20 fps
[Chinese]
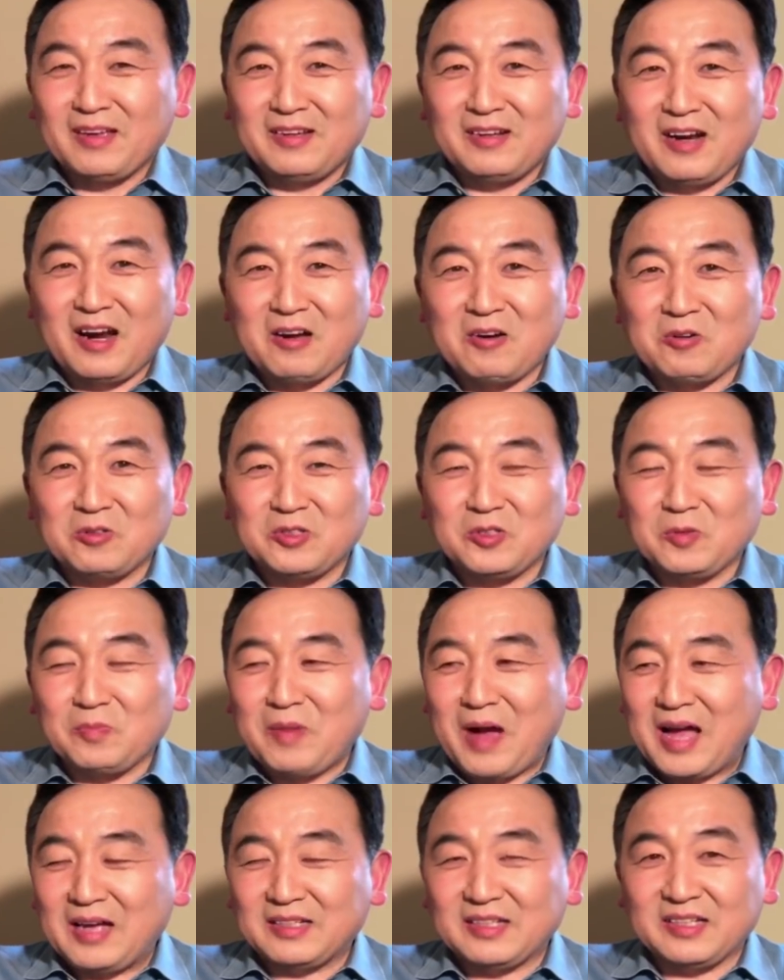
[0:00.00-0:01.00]
然后就
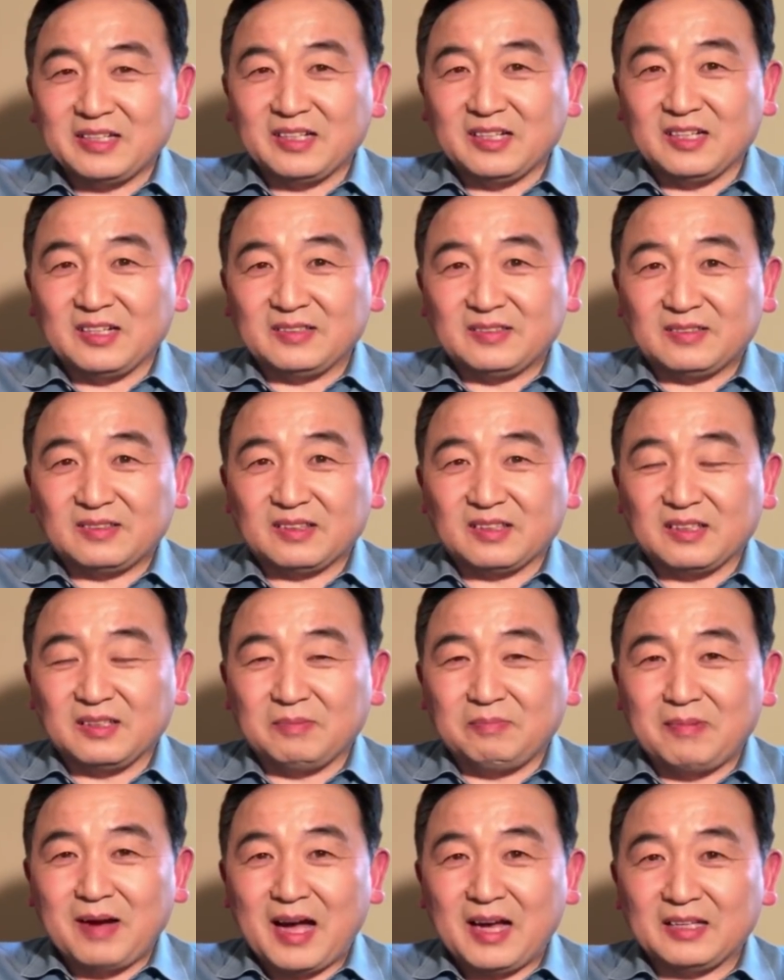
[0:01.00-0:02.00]
把这个
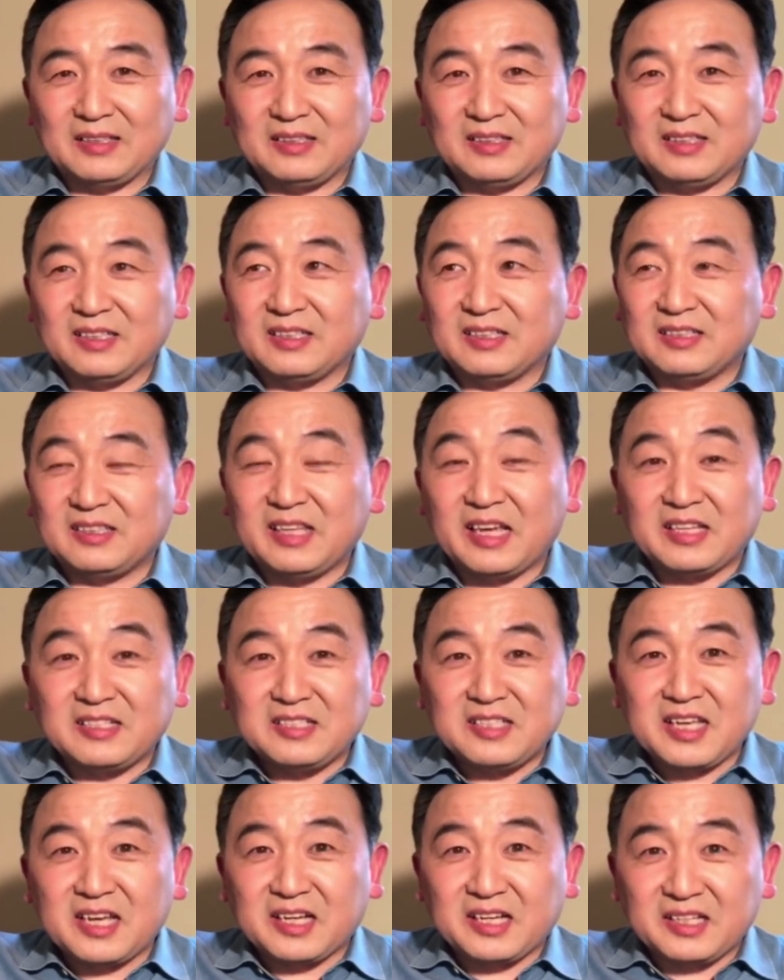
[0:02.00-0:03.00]
把这个电
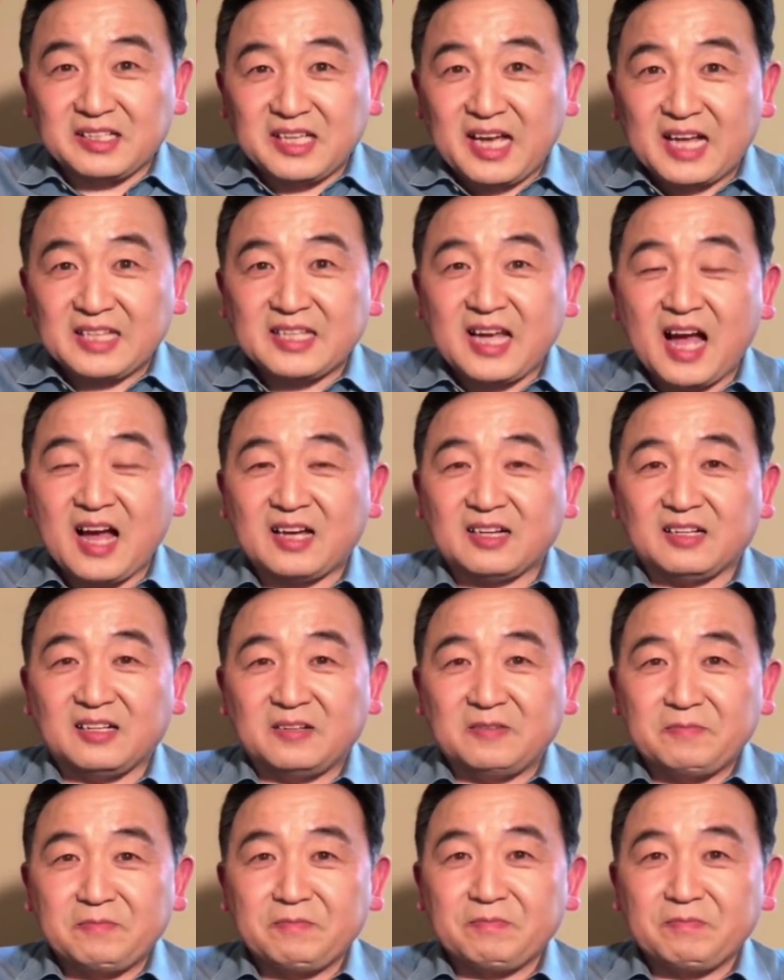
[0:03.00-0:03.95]
线给压塌了，